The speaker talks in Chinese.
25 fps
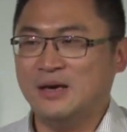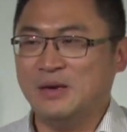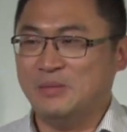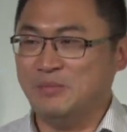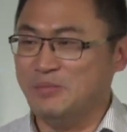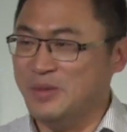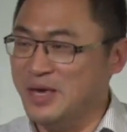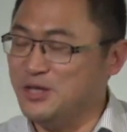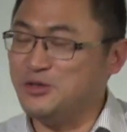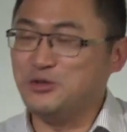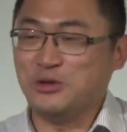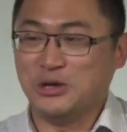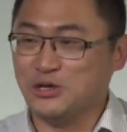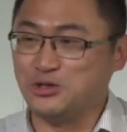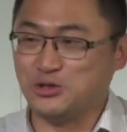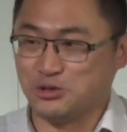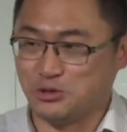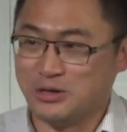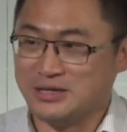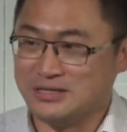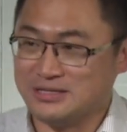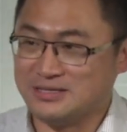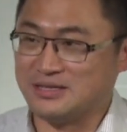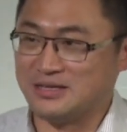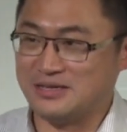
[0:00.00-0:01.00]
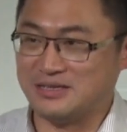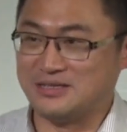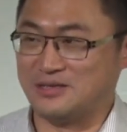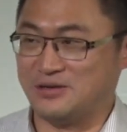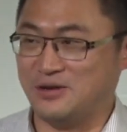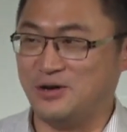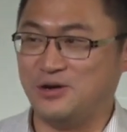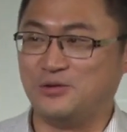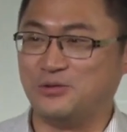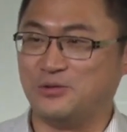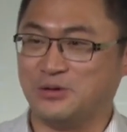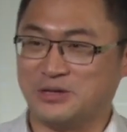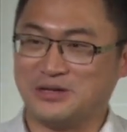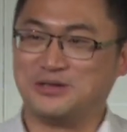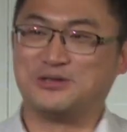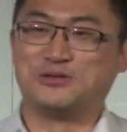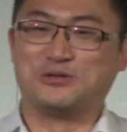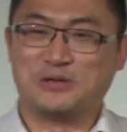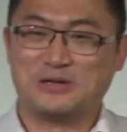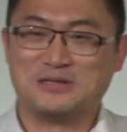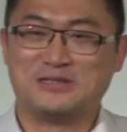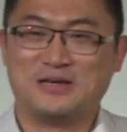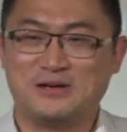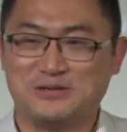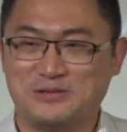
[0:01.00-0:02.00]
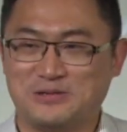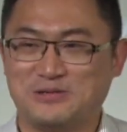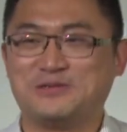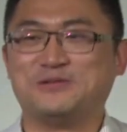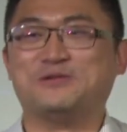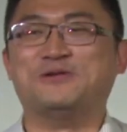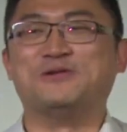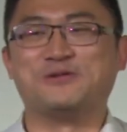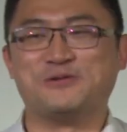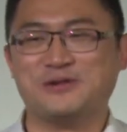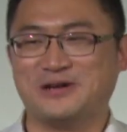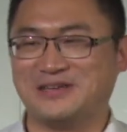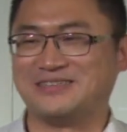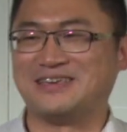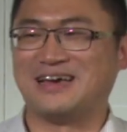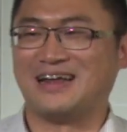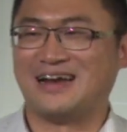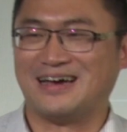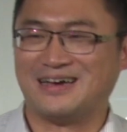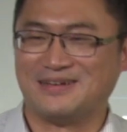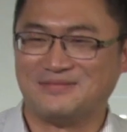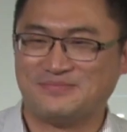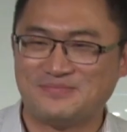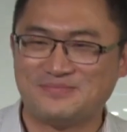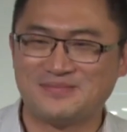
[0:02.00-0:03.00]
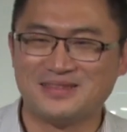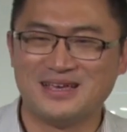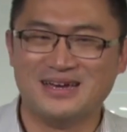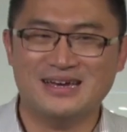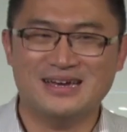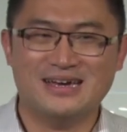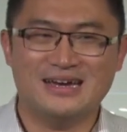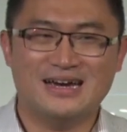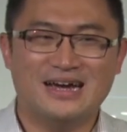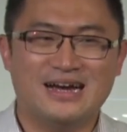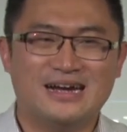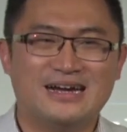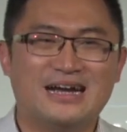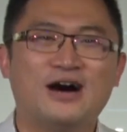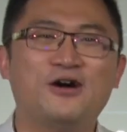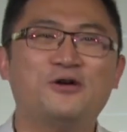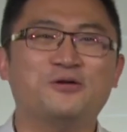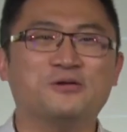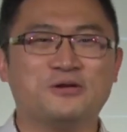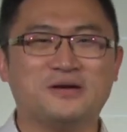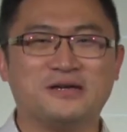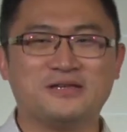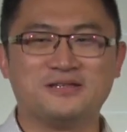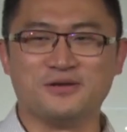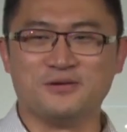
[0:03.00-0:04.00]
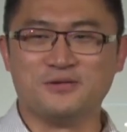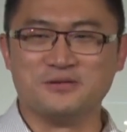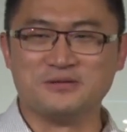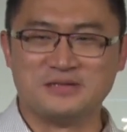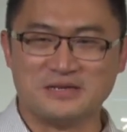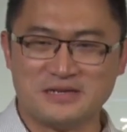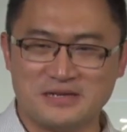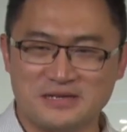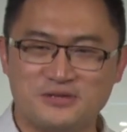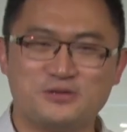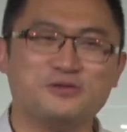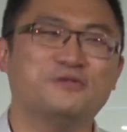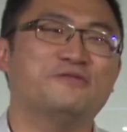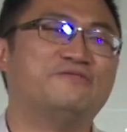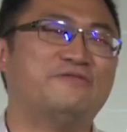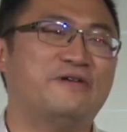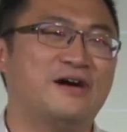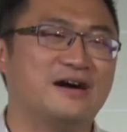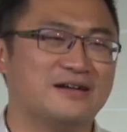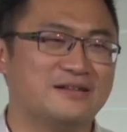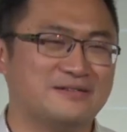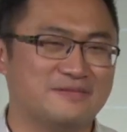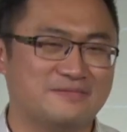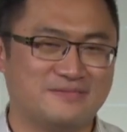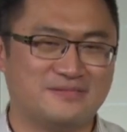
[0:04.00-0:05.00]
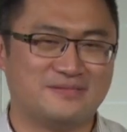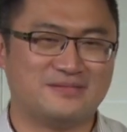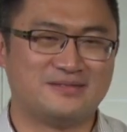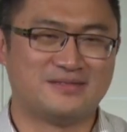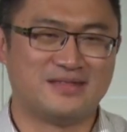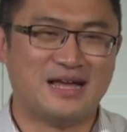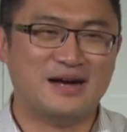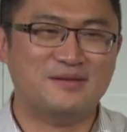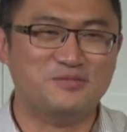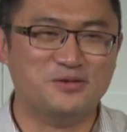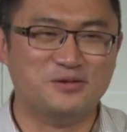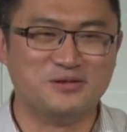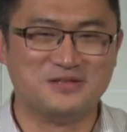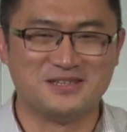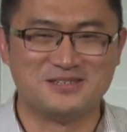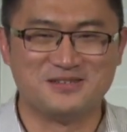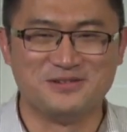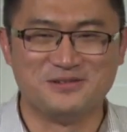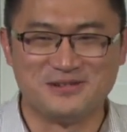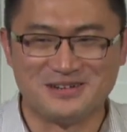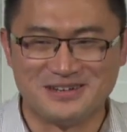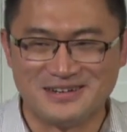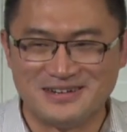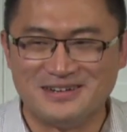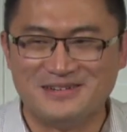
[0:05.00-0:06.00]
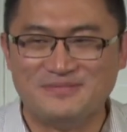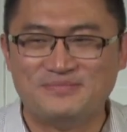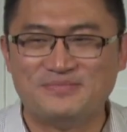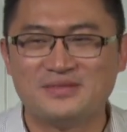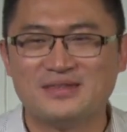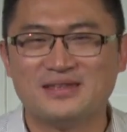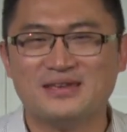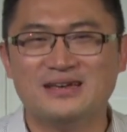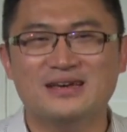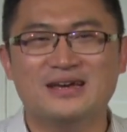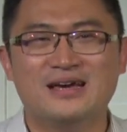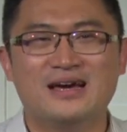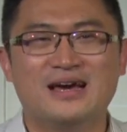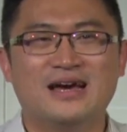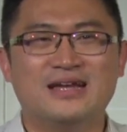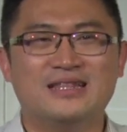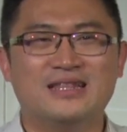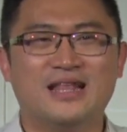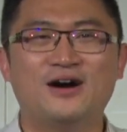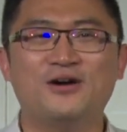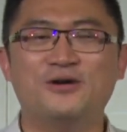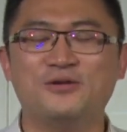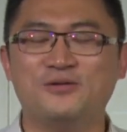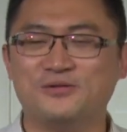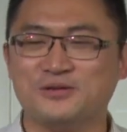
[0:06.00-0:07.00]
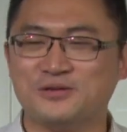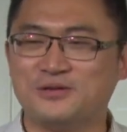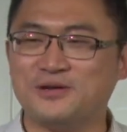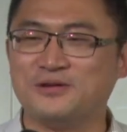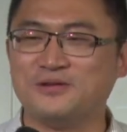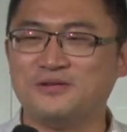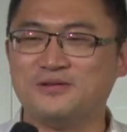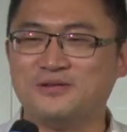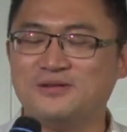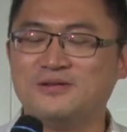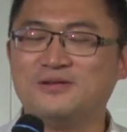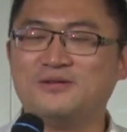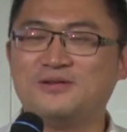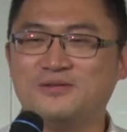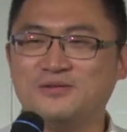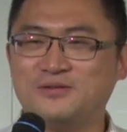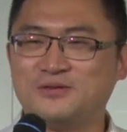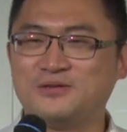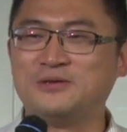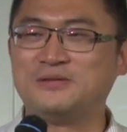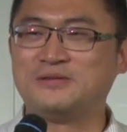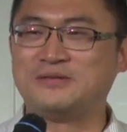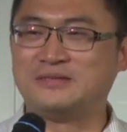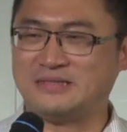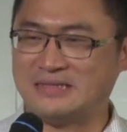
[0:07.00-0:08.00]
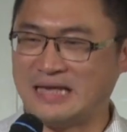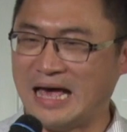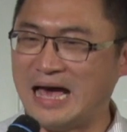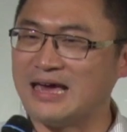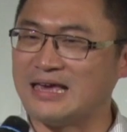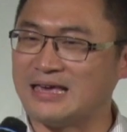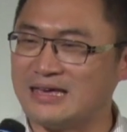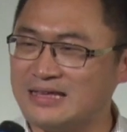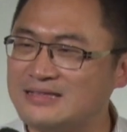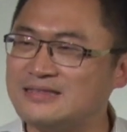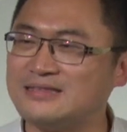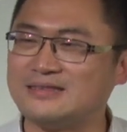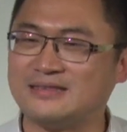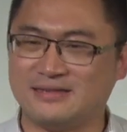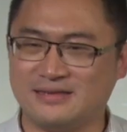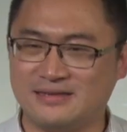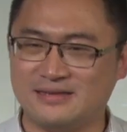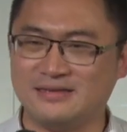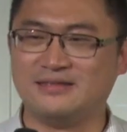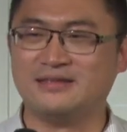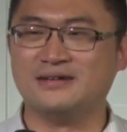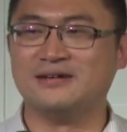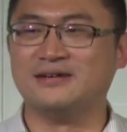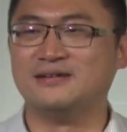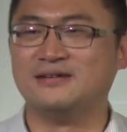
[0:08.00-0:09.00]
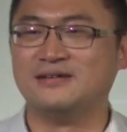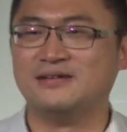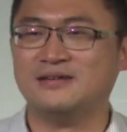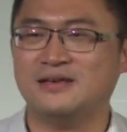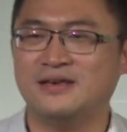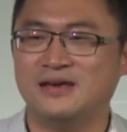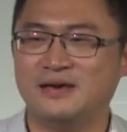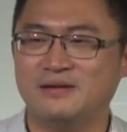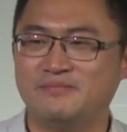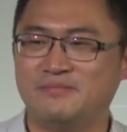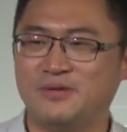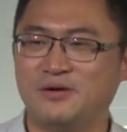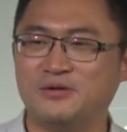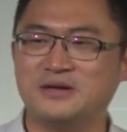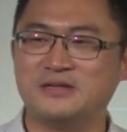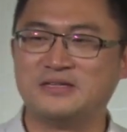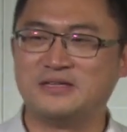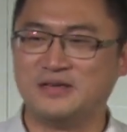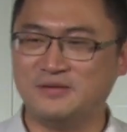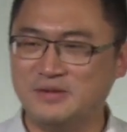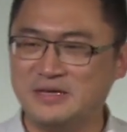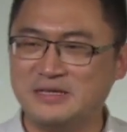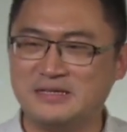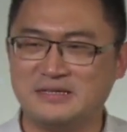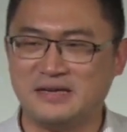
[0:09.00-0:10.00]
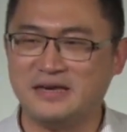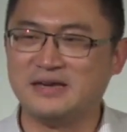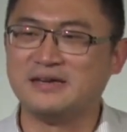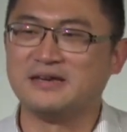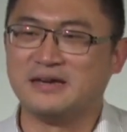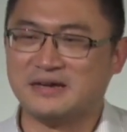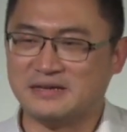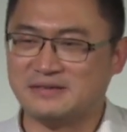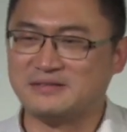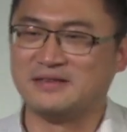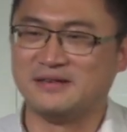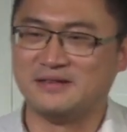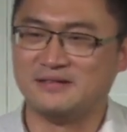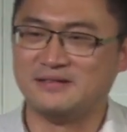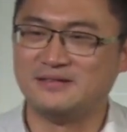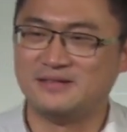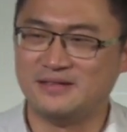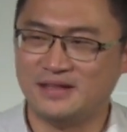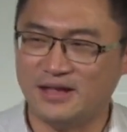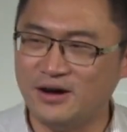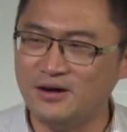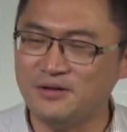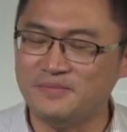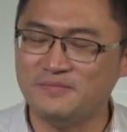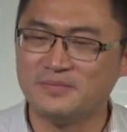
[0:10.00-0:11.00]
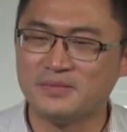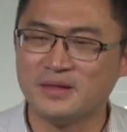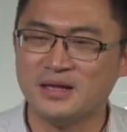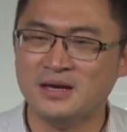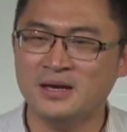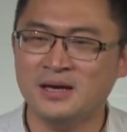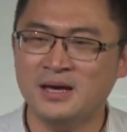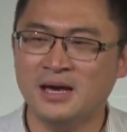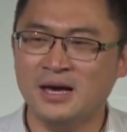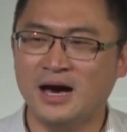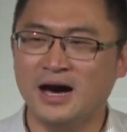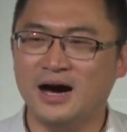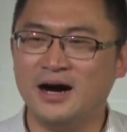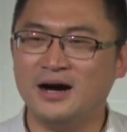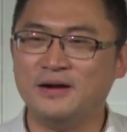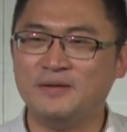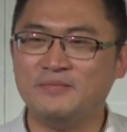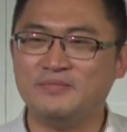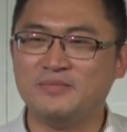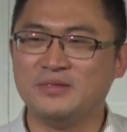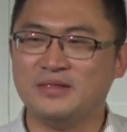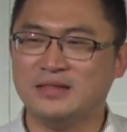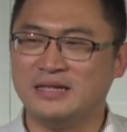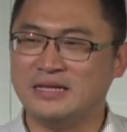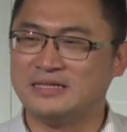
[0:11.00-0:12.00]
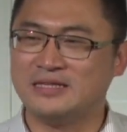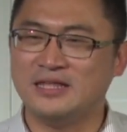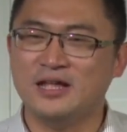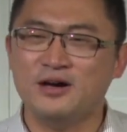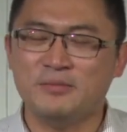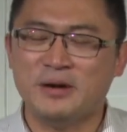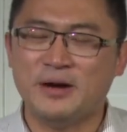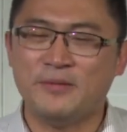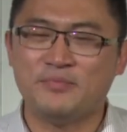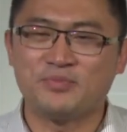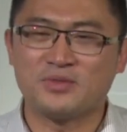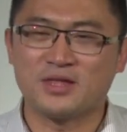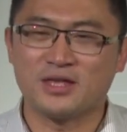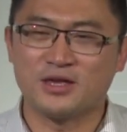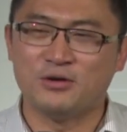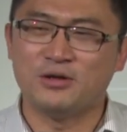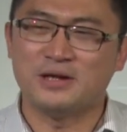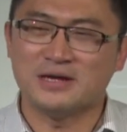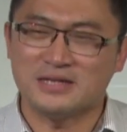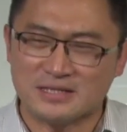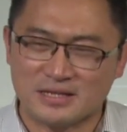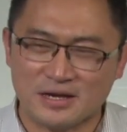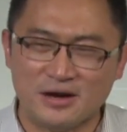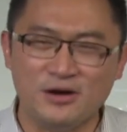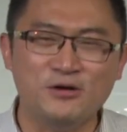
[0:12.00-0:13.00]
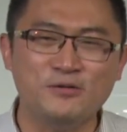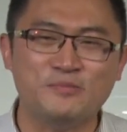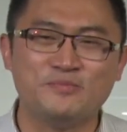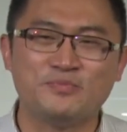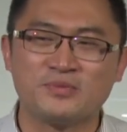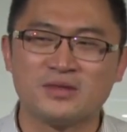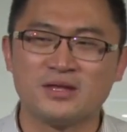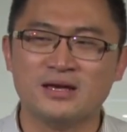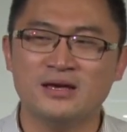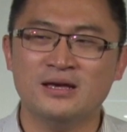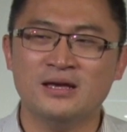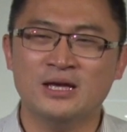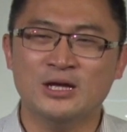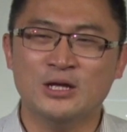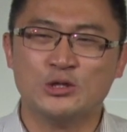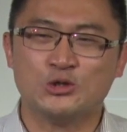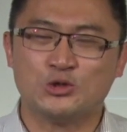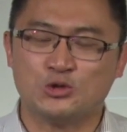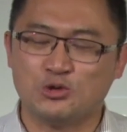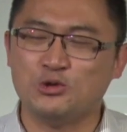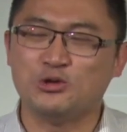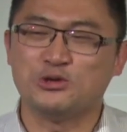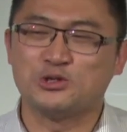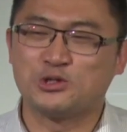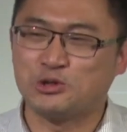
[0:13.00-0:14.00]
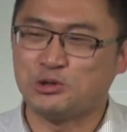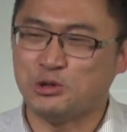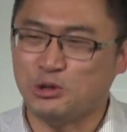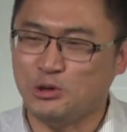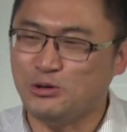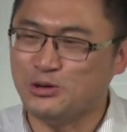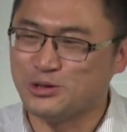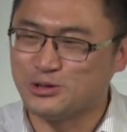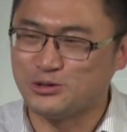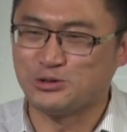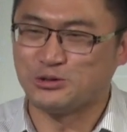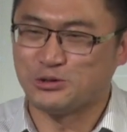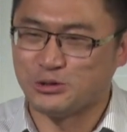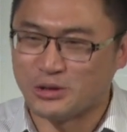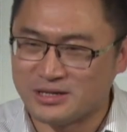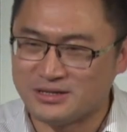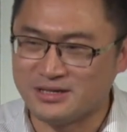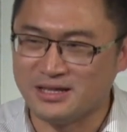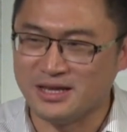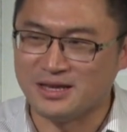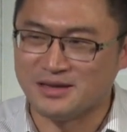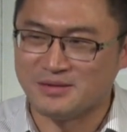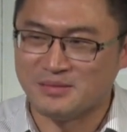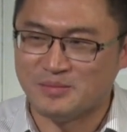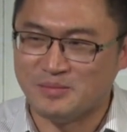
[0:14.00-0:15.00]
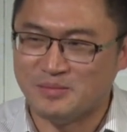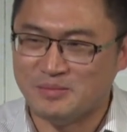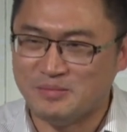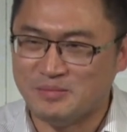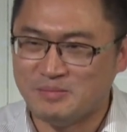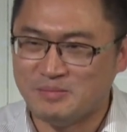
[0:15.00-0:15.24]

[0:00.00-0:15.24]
面对选择的时候，我的绝招就是我跪下来，然后我的手机就放《当梦》这首歌，然后我就。我就再一次的把我的生命献给神。然后，呃，你知道吗？有的时候做错决定